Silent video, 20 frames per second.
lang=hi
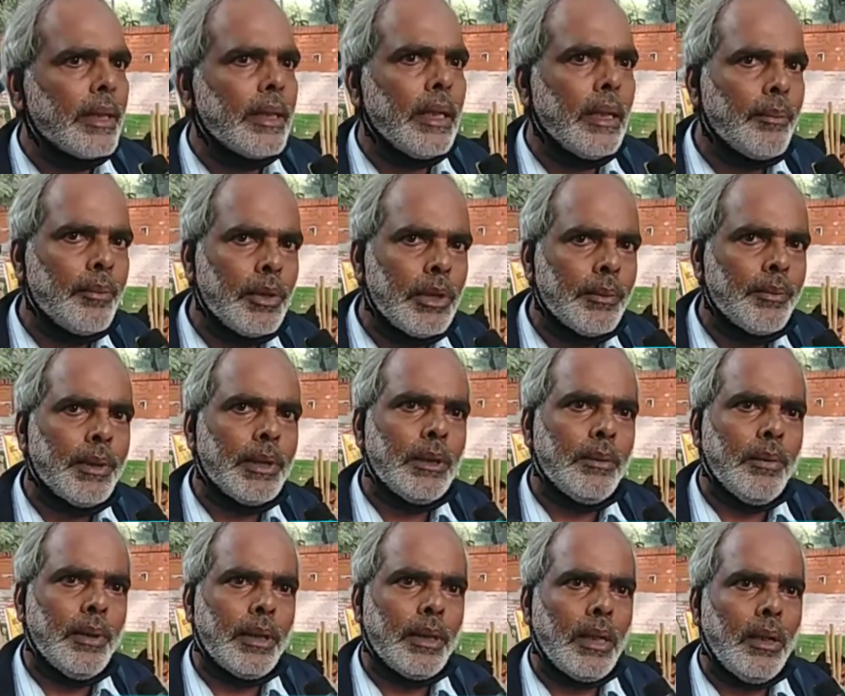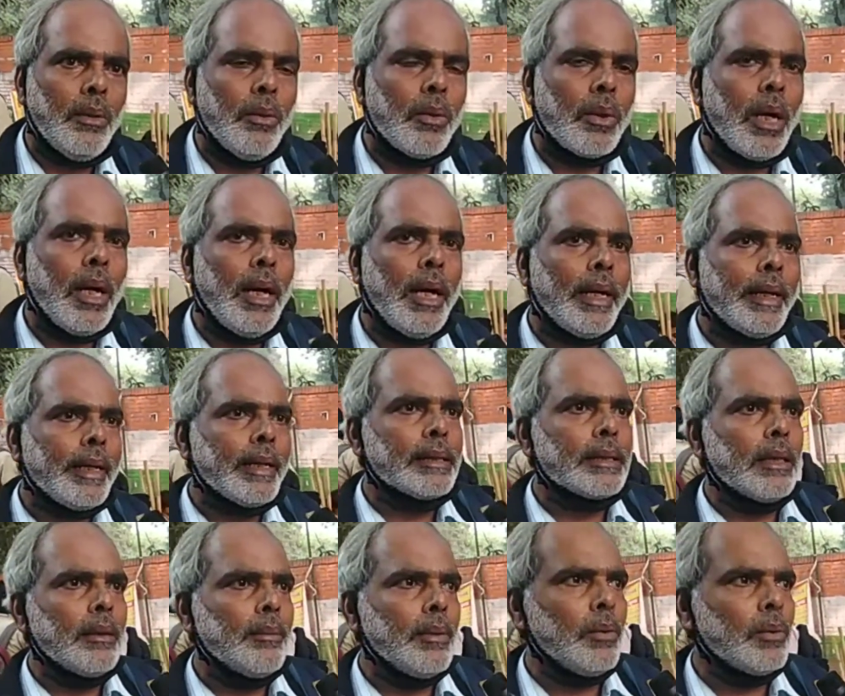रही है पूंजीपति वर्ग का वो रहा है कि
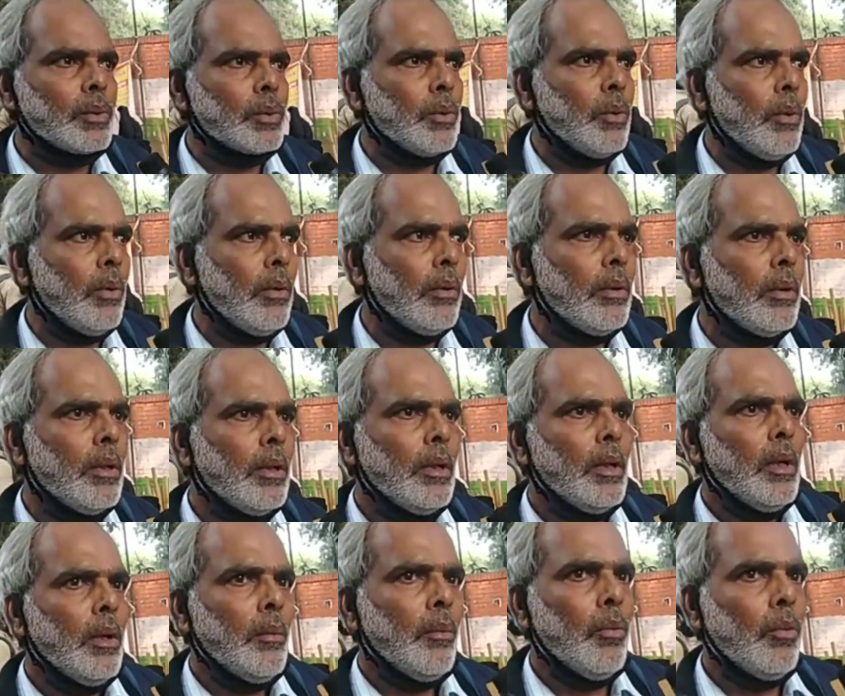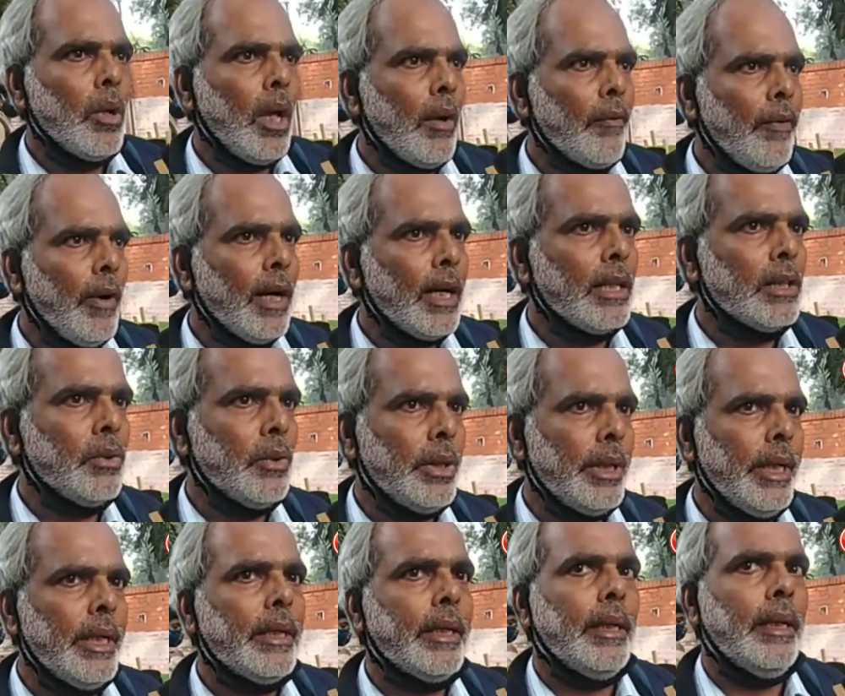असल में उसको मुनाफा का जो
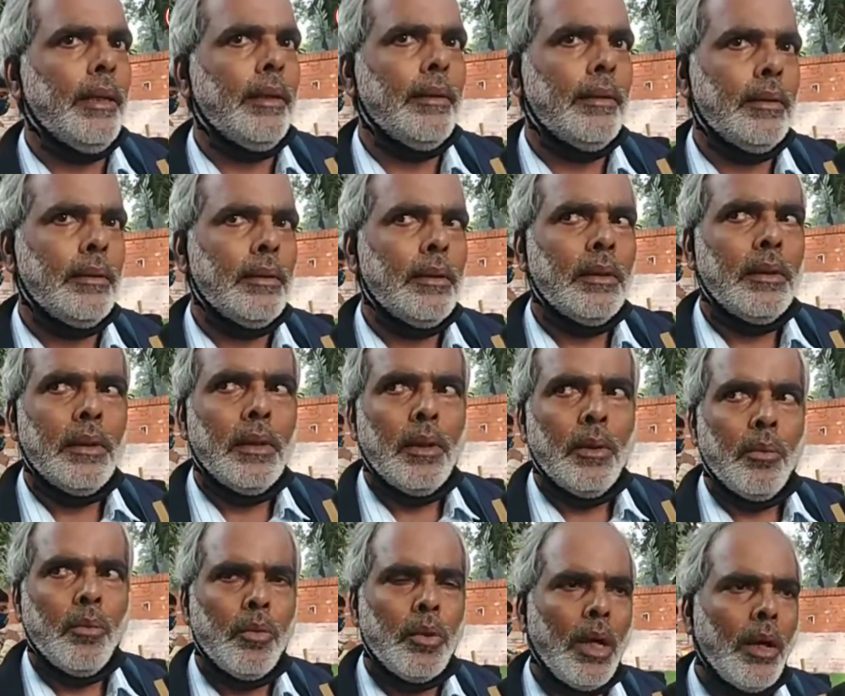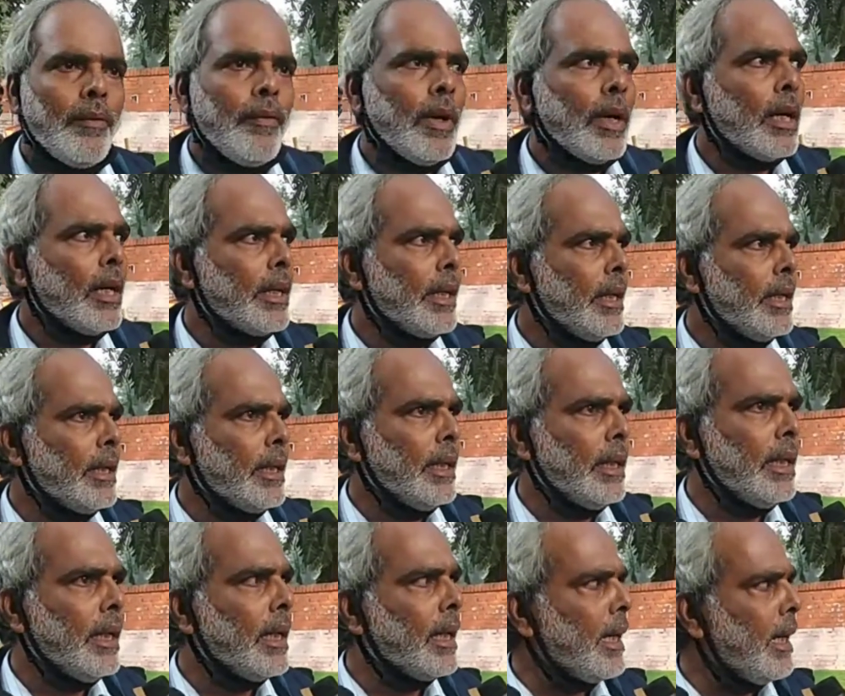रेट है मुनाफा का रेट
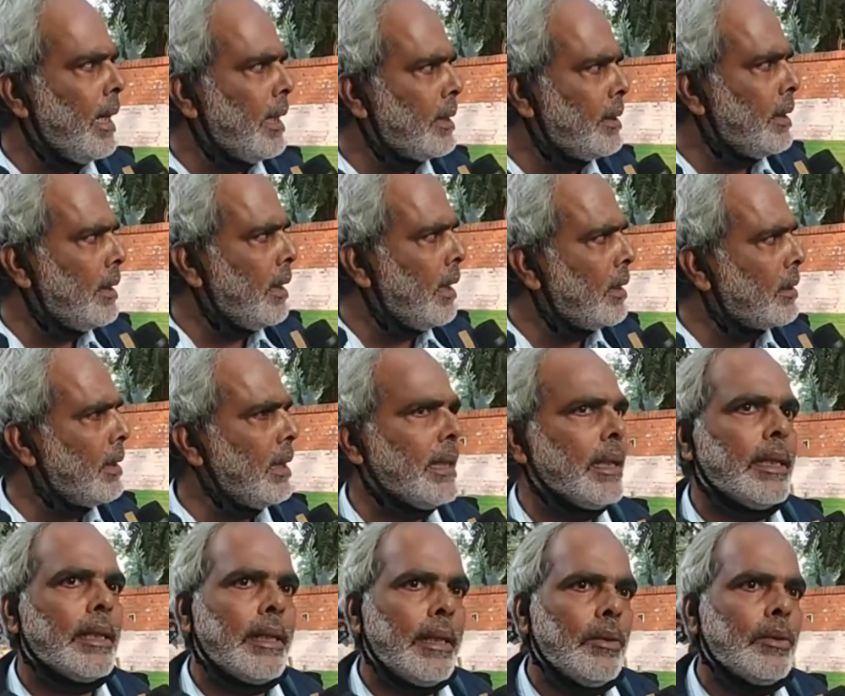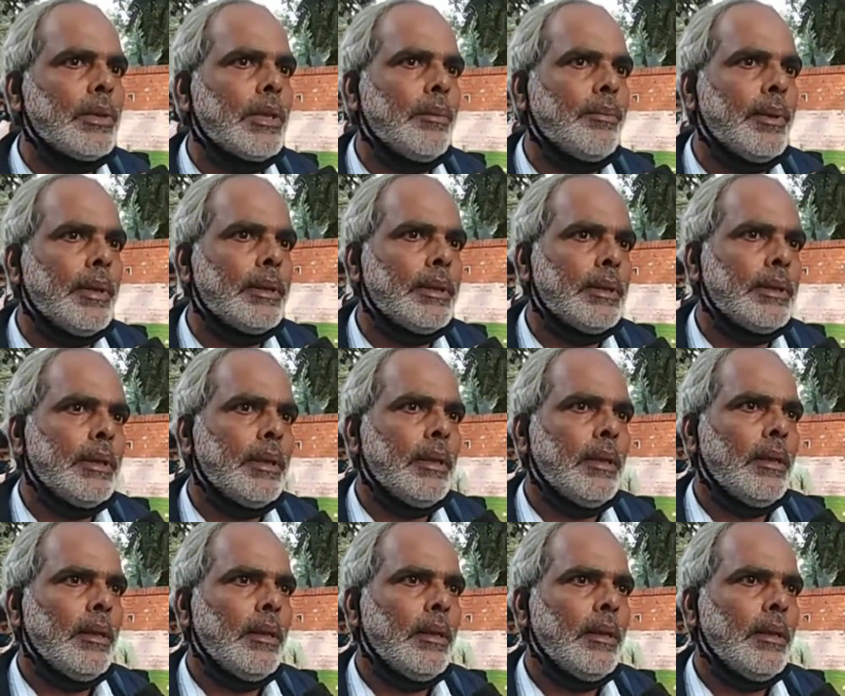गिरने का एक जनरल संकट है उसके पास